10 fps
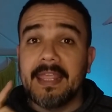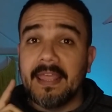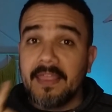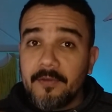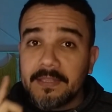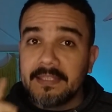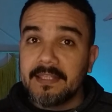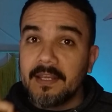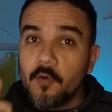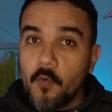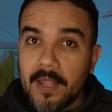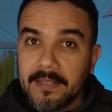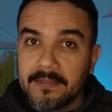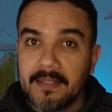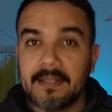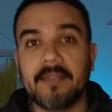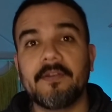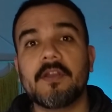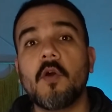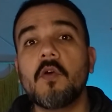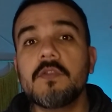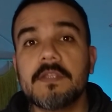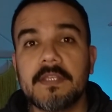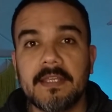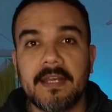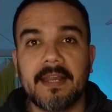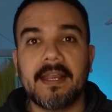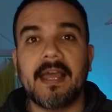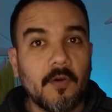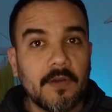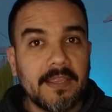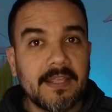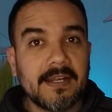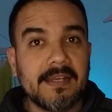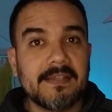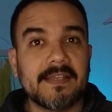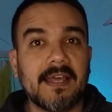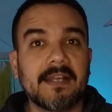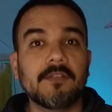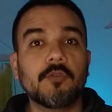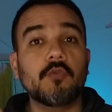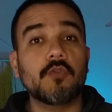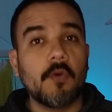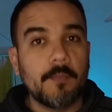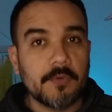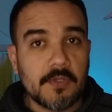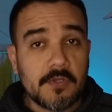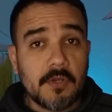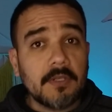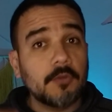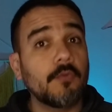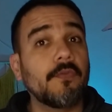que debes tener en cuenta, que debes considerar a la hora de realizar tus composiciones,